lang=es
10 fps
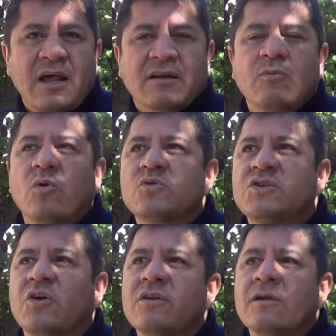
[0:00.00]
la
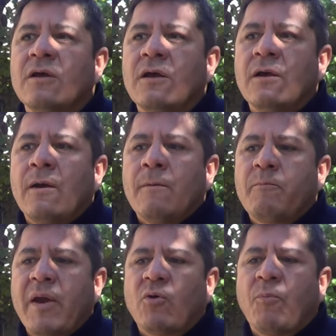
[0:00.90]
revolución,
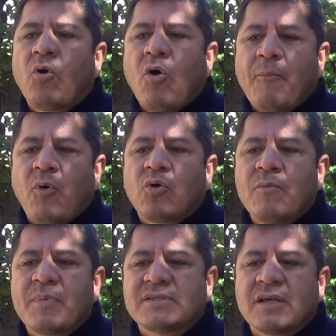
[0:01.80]
pero poco a poco
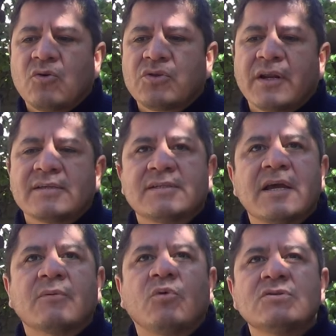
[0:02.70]
empecé a encontrar
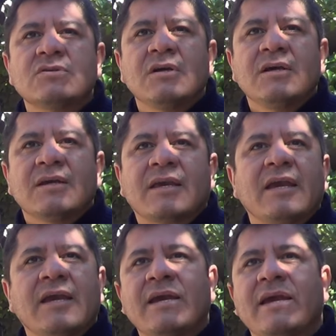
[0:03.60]
acervos
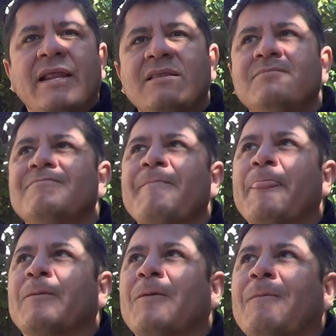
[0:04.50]
que eran
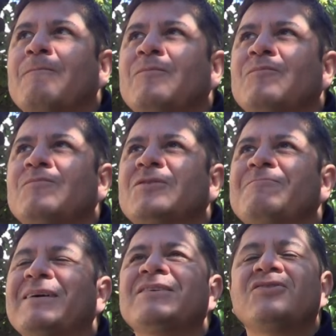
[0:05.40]
pues,
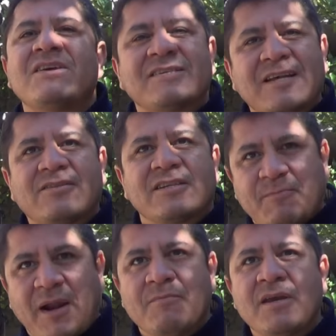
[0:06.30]
más interesantes
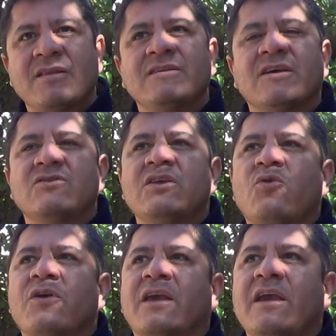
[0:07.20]
para mí en el
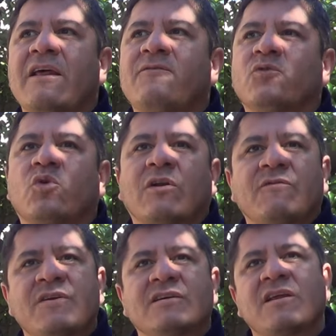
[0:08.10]
sentido de que eran
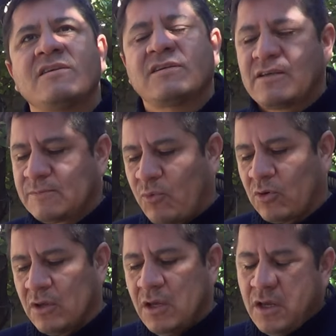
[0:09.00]
fotografías realizadas
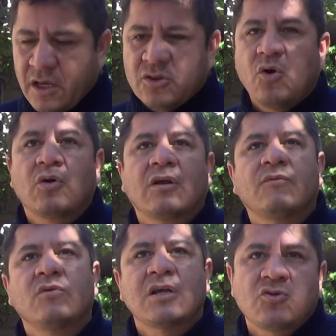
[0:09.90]
por
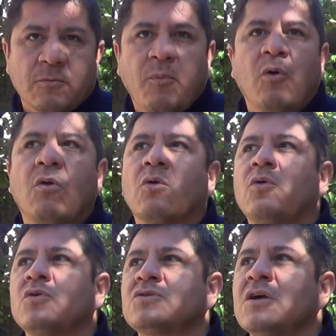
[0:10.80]
etnógrafos,
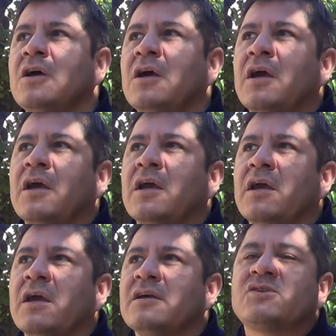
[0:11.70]
antropólogos,
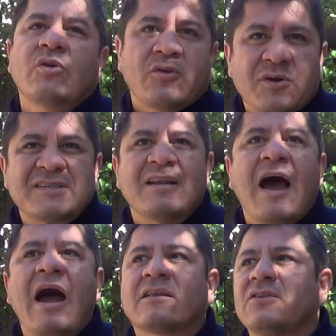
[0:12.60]
eh, historiadores del
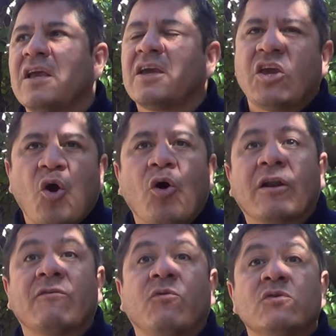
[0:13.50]
arte,
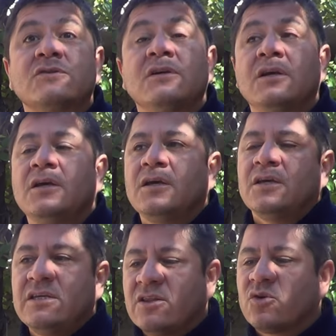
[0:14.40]
geógrafos,
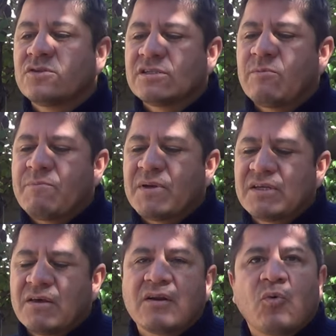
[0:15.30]
y entonces me
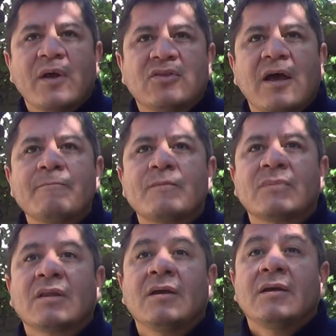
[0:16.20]
empecé a dar cuenta
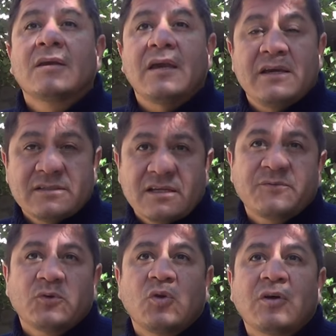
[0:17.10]
que estas
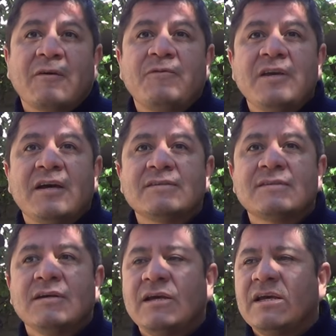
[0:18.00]

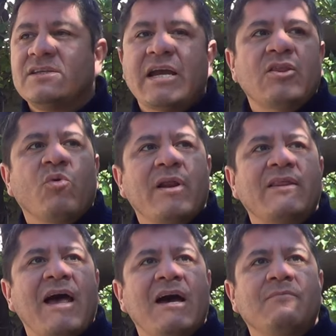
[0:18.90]
fotografías ya no eran
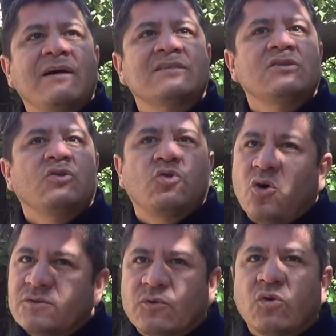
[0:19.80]
nada más
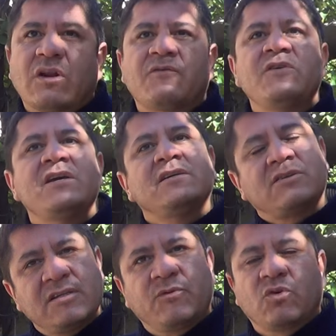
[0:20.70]
dos fotografías,
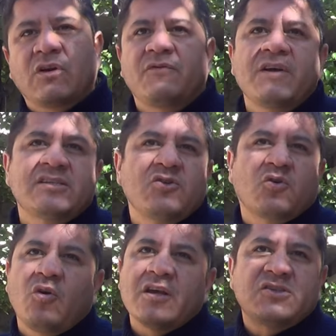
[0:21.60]
tres fotografías, sino
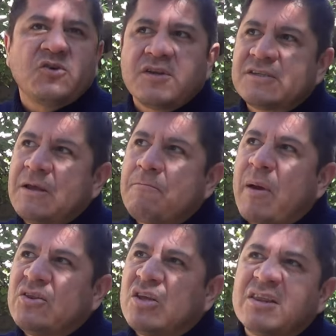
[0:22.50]
colecciones de
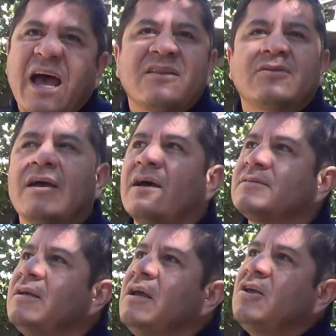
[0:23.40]

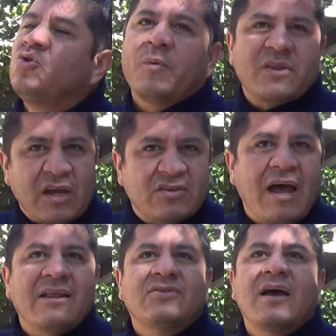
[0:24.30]
veintitantas, noventa y
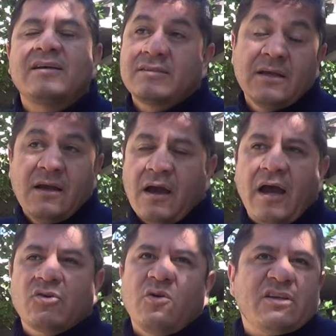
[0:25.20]
tantas.
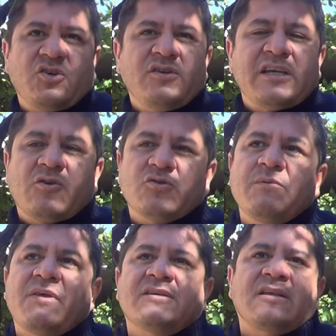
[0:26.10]
Hay colecciones
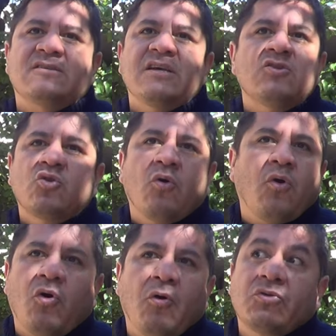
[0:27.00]
inclusive de hasta
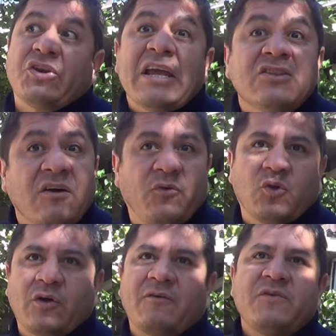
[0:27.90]
130
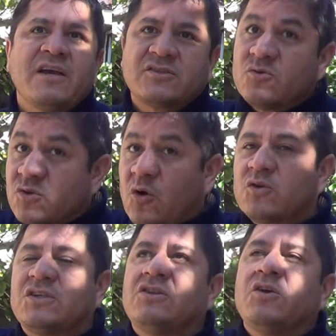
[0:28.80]
fotografías de un
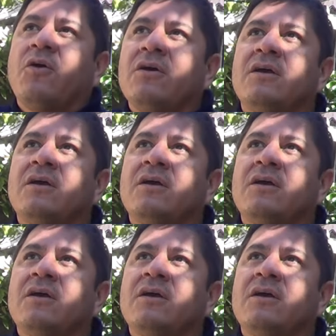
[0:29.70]
solo sitio.